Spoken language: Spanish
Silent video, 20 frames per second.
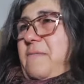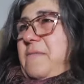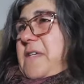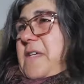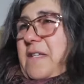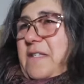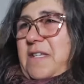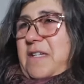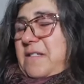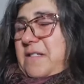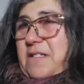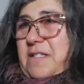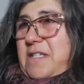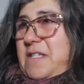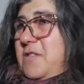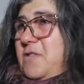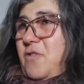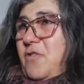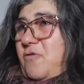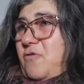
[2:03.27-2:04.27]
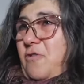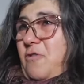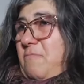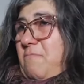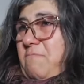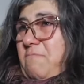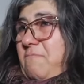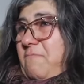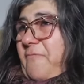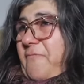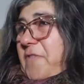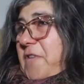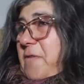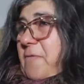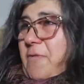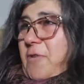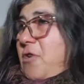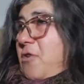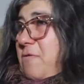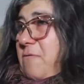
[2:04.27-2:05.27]
habían escrito con
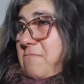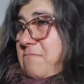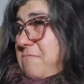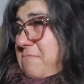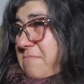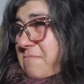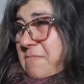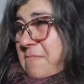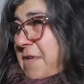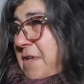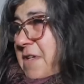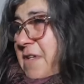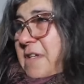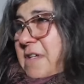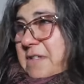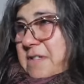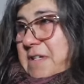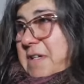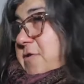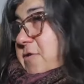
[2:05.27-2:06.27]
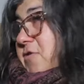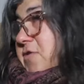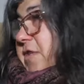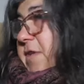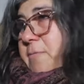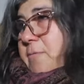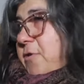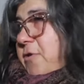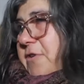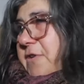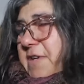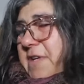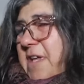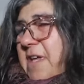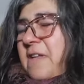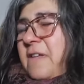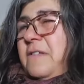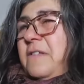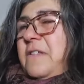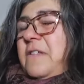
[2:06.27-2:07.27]
fibrón que no se
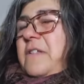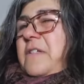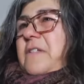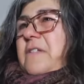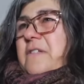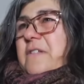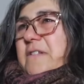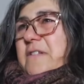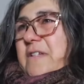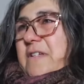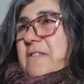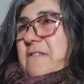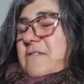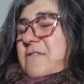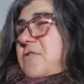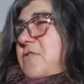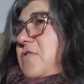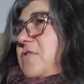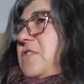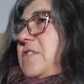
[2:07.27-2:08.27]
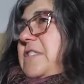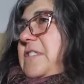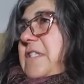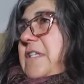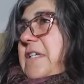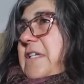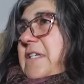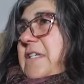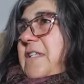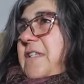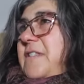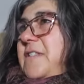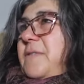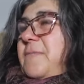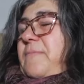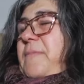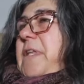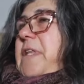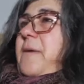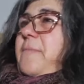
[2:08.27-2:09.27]
borra.
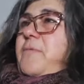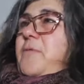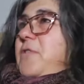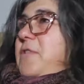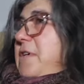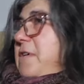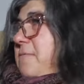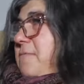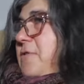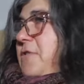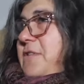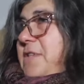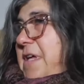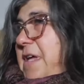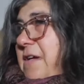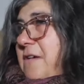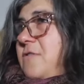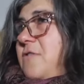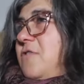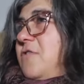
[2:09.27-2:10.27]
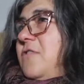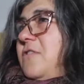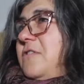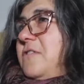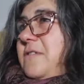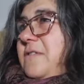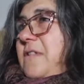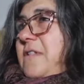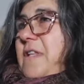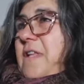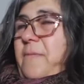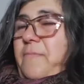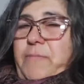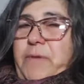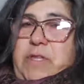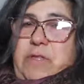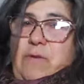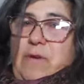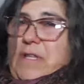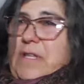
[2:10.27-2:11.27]
Entonces, para poder borrarlo, le
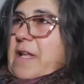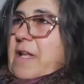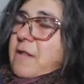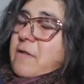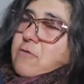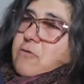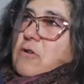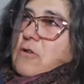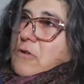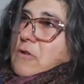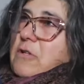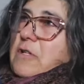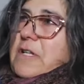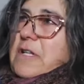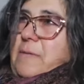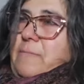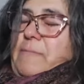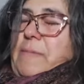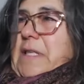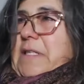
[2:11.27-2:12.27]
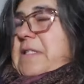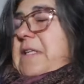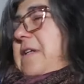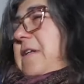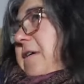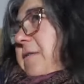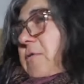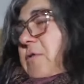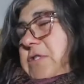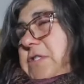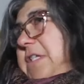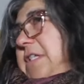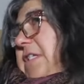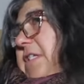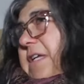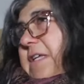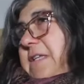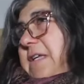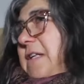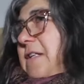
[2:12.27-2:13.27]
pidió el alcohol, le pasan la
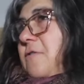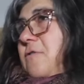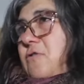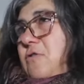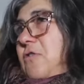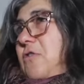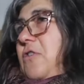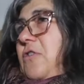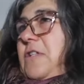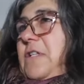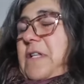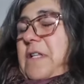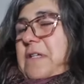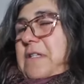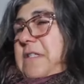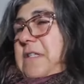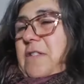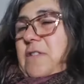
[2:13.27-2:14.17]
botella de alcohol, en